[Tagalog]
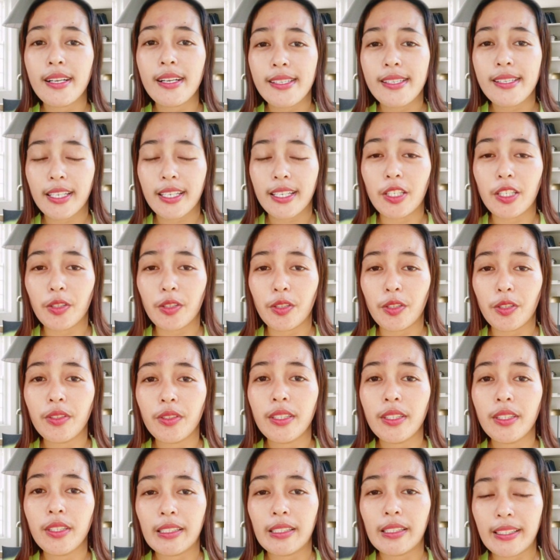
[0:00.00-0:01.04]
sa
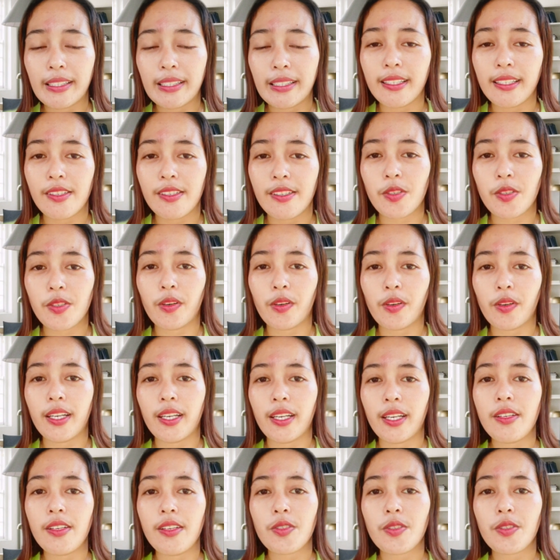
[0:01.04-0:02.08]
iyong reals,
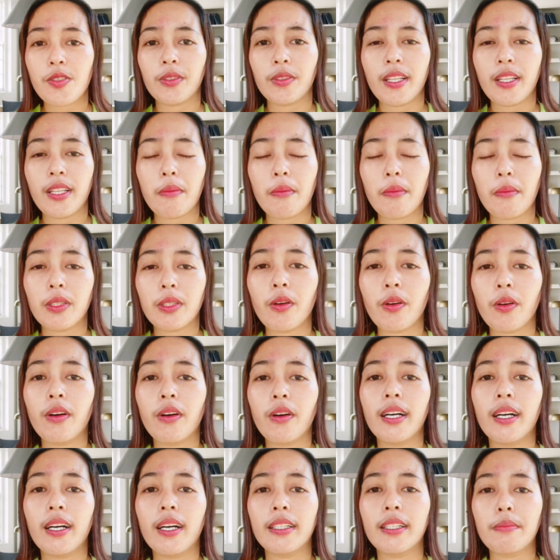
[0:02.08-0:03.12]
okay? So, dapat ho
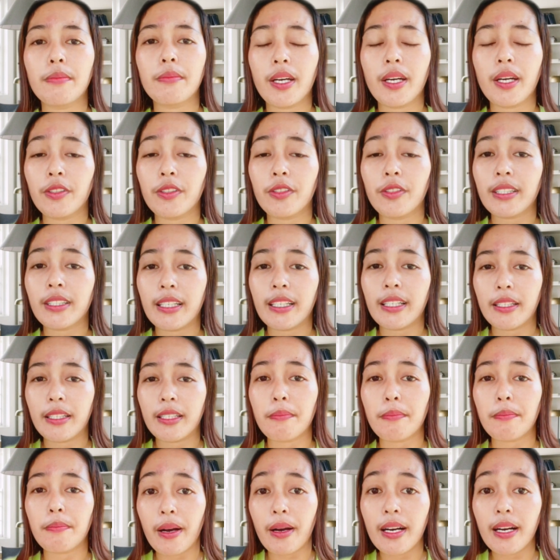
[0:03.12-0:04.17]
ay meron ka
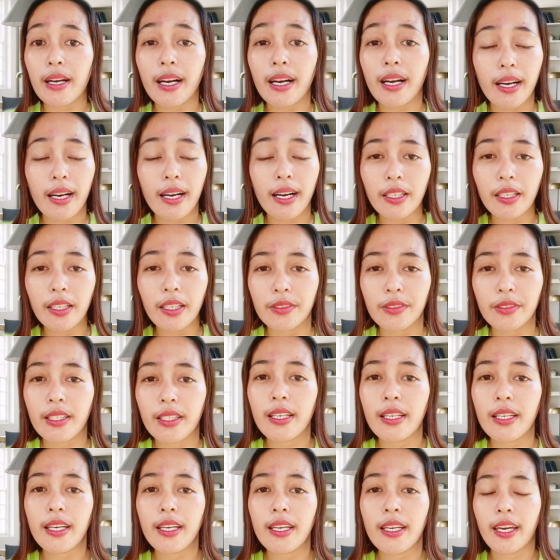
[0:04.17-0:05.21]
ring bank account.
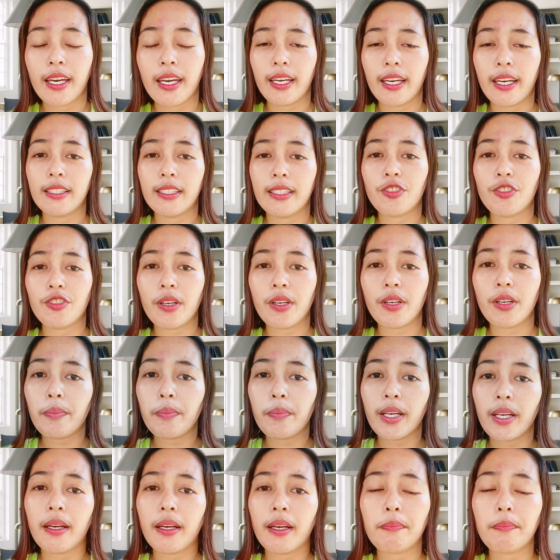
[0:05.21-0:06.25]
And
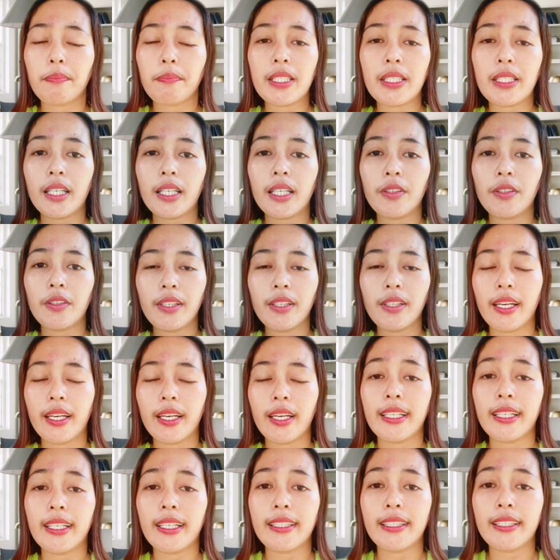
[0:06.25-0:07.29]
syempre, ang
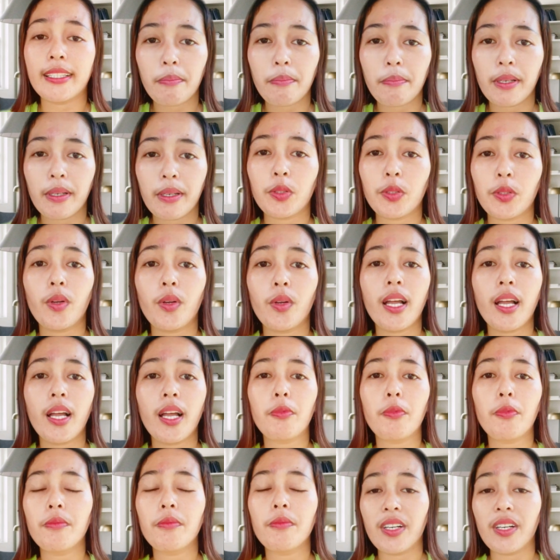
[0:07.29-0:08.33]
pinakahuli ay dapat wala
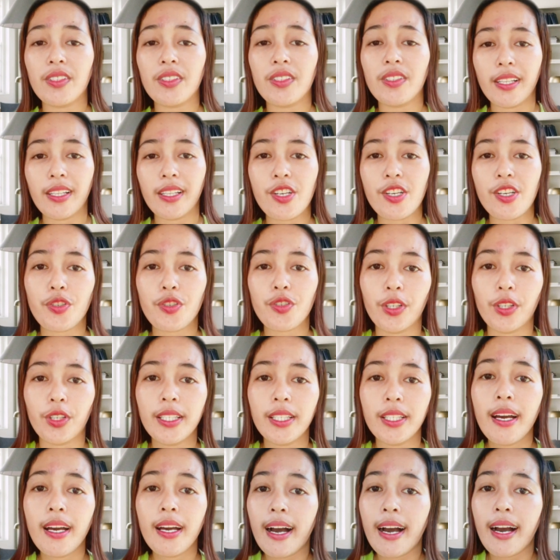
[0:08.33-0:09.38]
pong
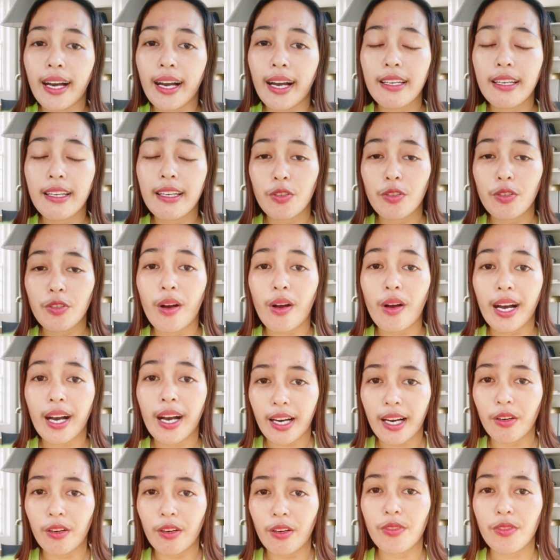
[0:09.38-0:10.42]
violation ang inyong
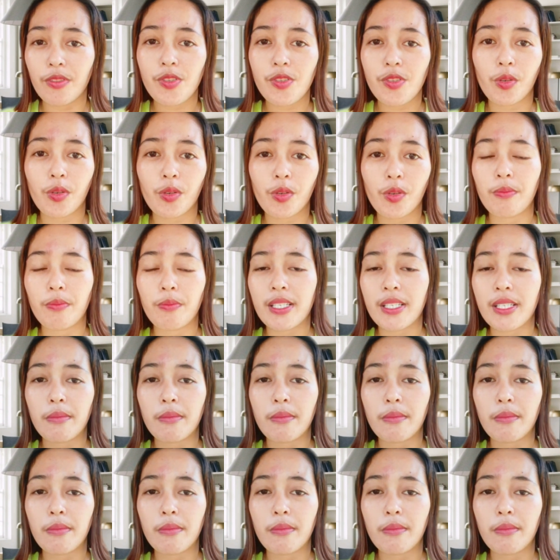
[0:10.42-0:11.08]
account. So, ibig